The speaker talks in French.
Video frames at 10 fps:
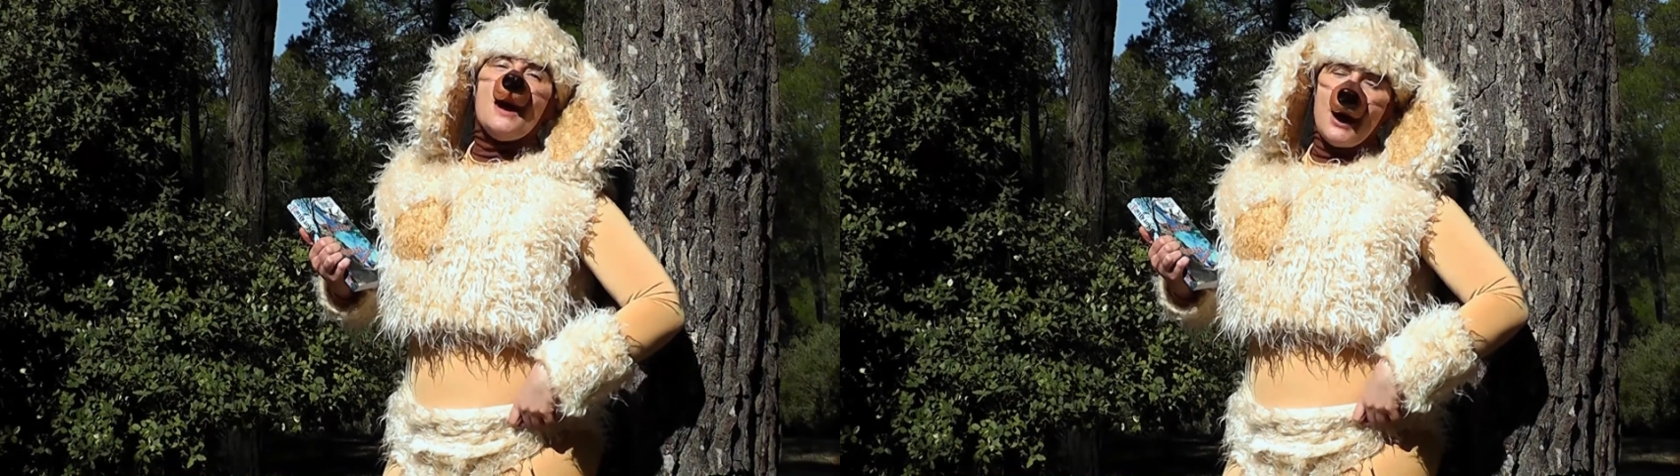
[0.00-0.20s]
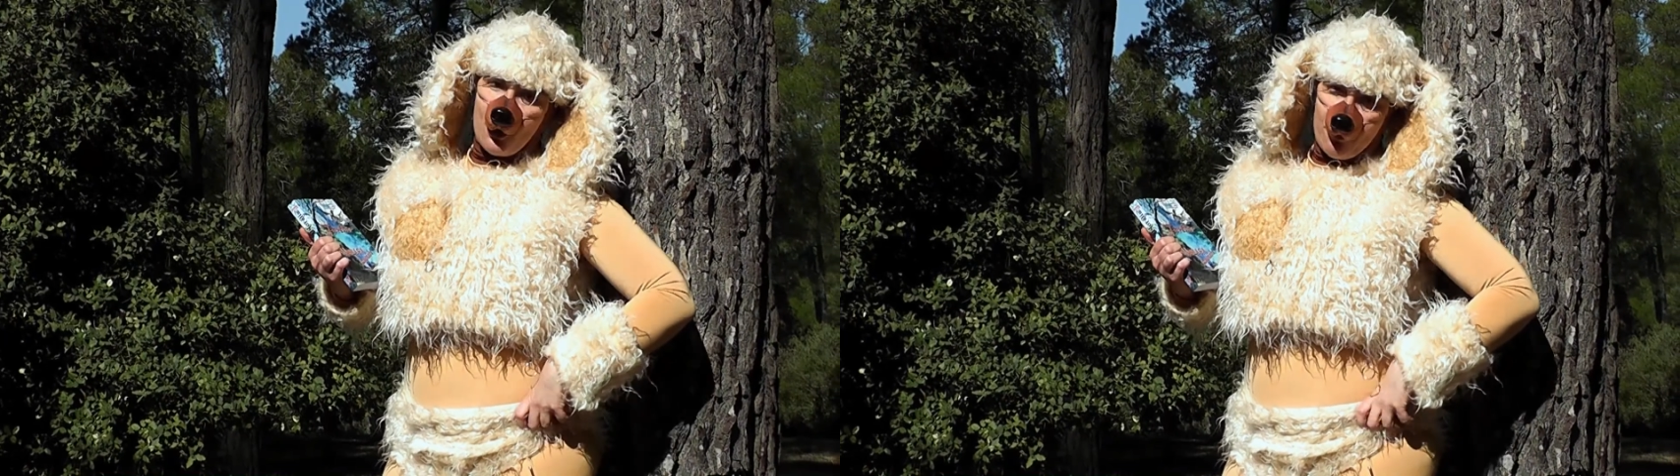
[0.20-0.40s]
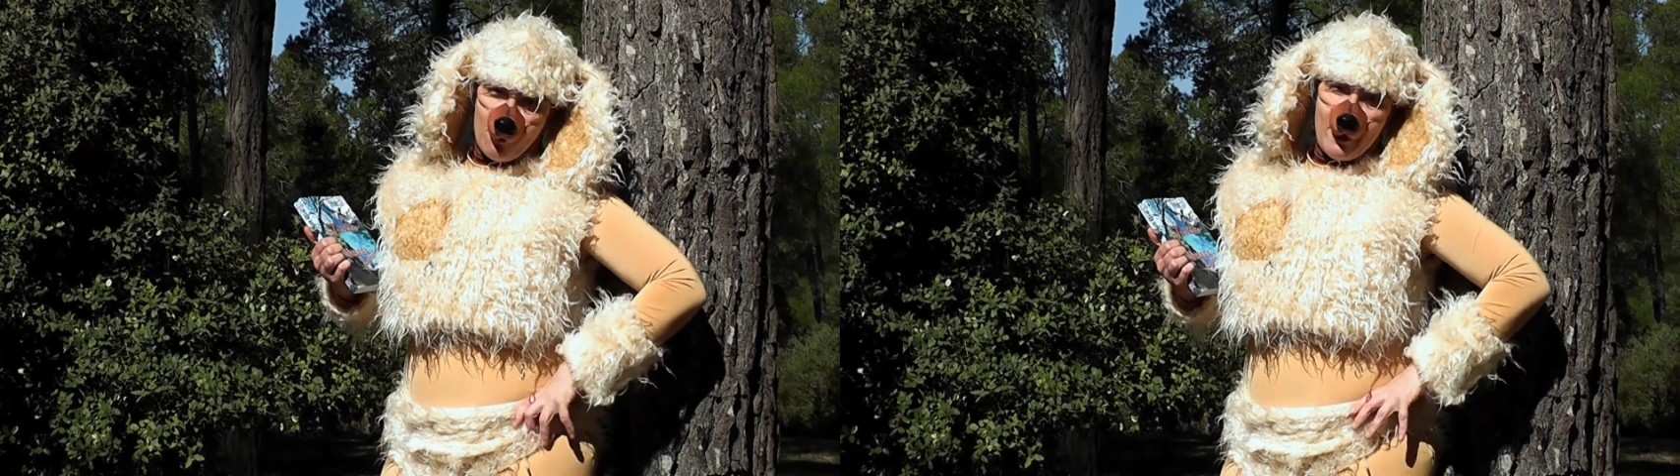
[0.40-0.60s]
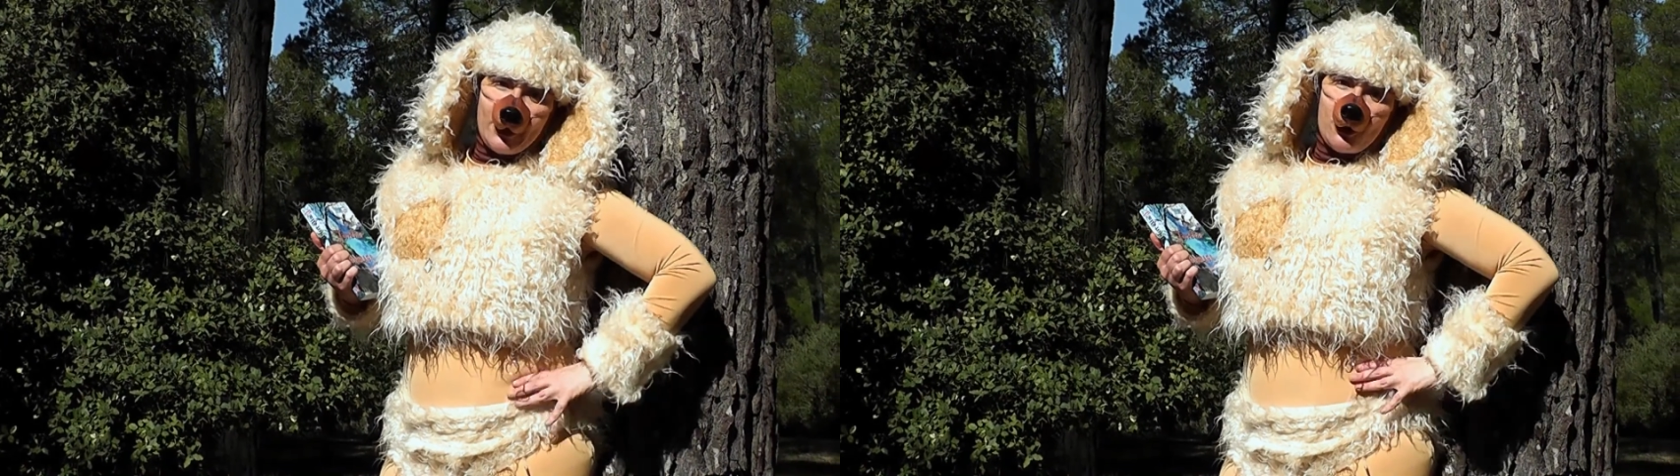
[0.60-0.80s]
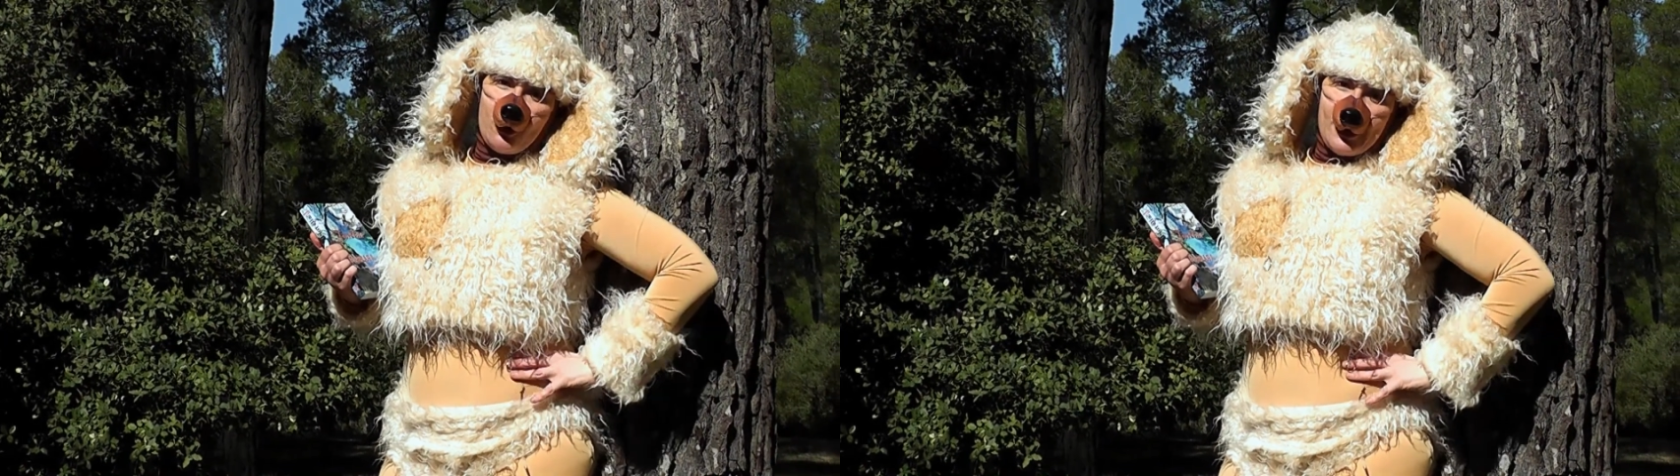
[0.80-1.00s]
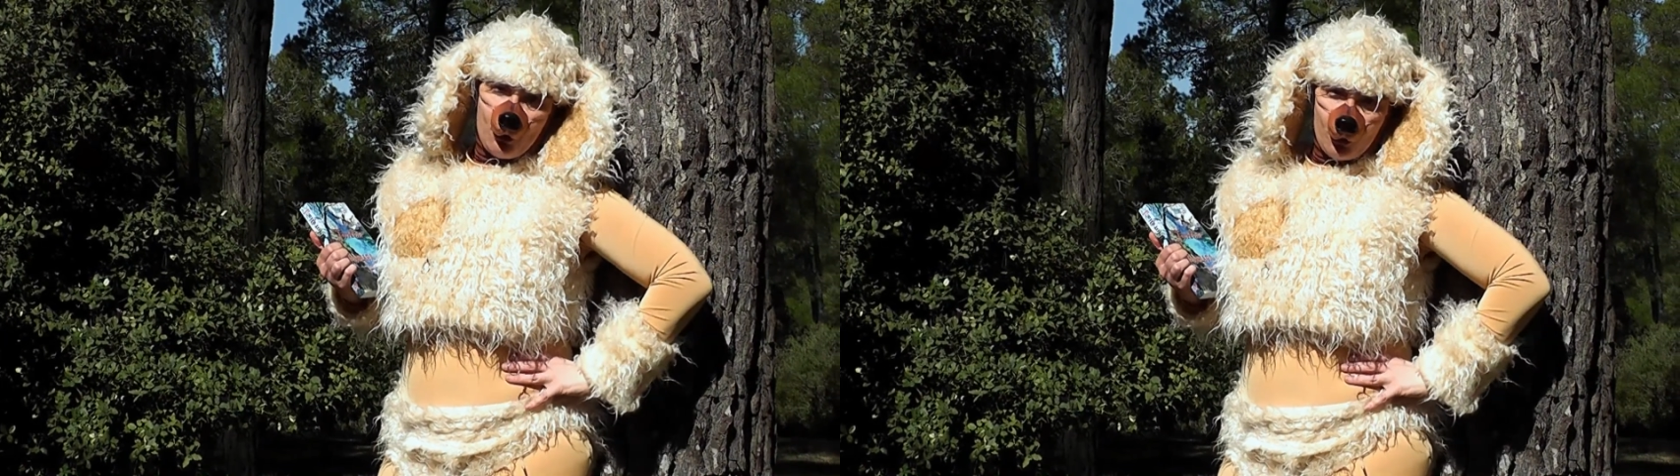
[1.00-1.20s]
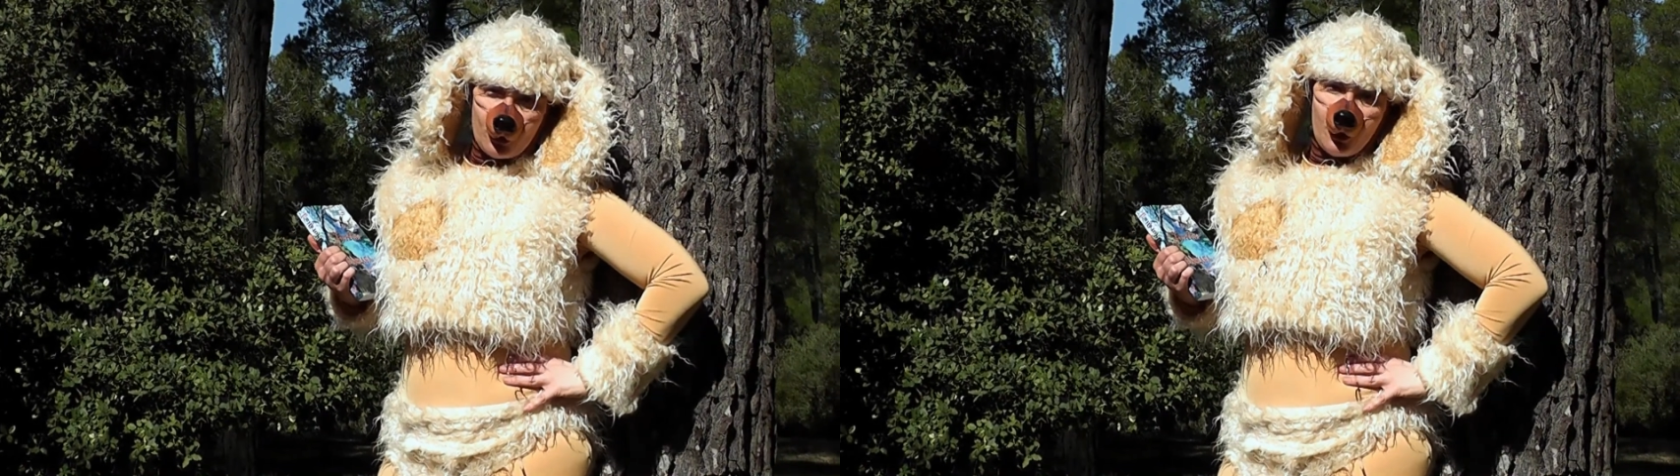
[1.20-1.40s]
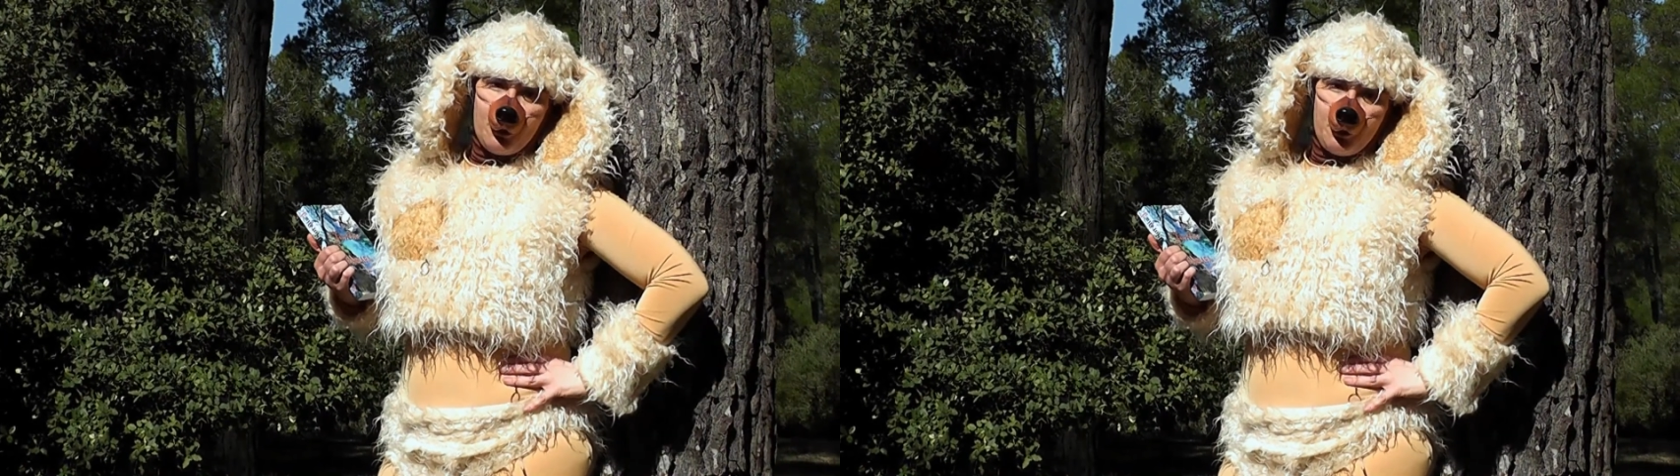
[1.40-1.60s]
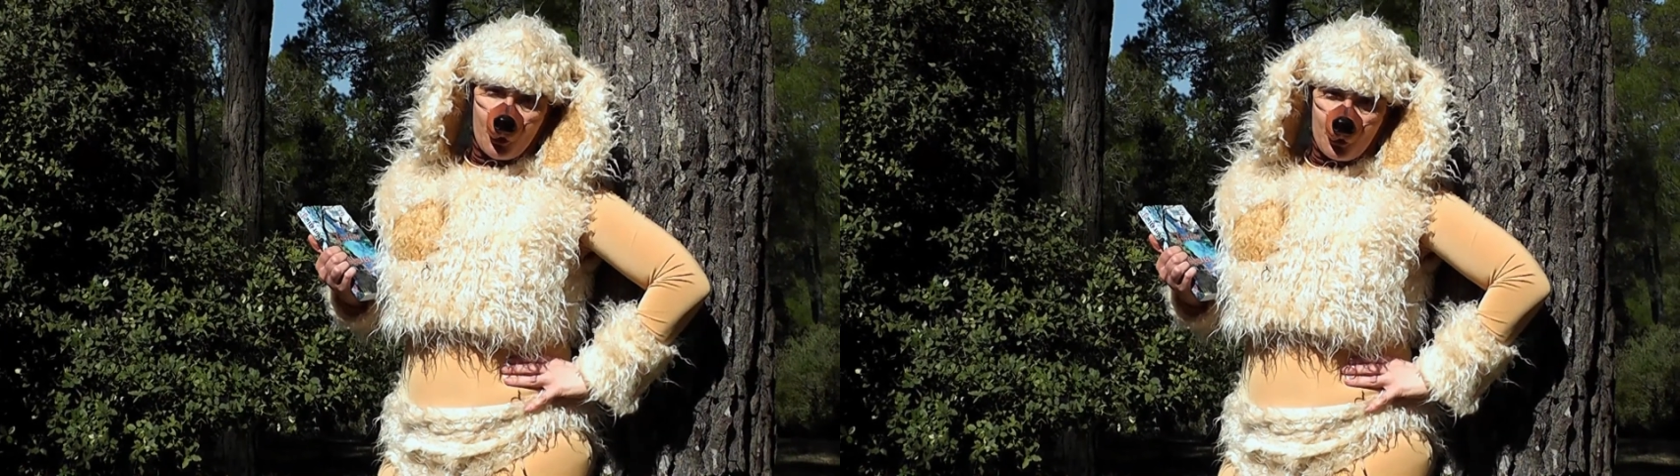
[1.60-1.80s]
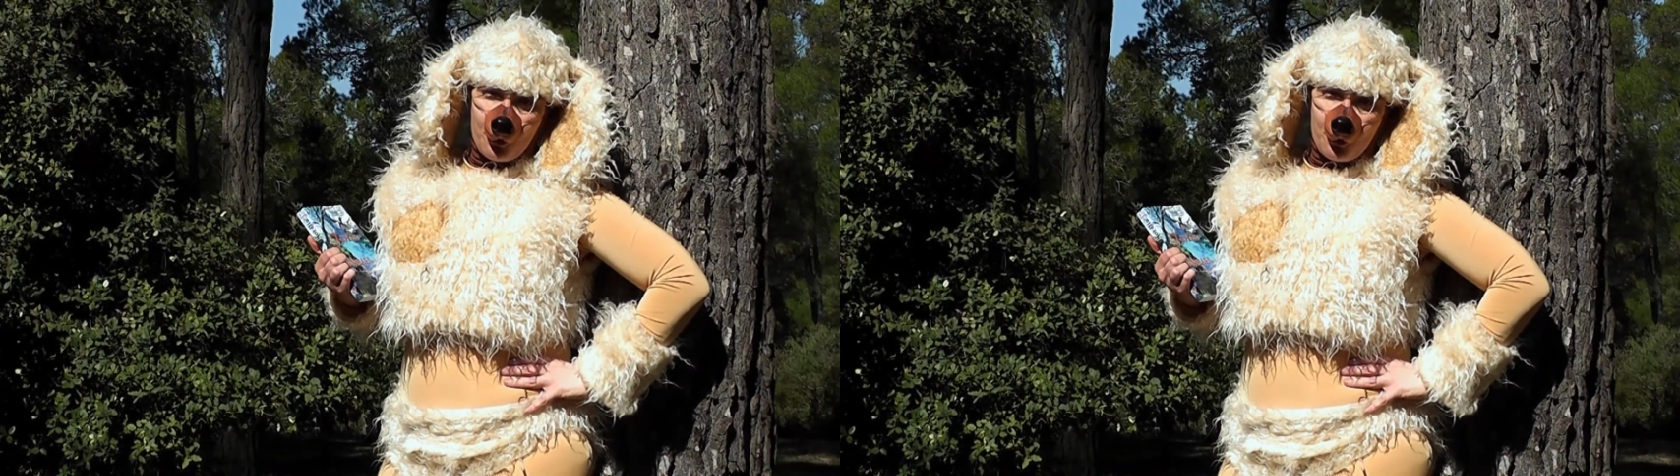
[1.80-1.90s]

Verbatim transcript: et que vos maîtres sont des autochtones pur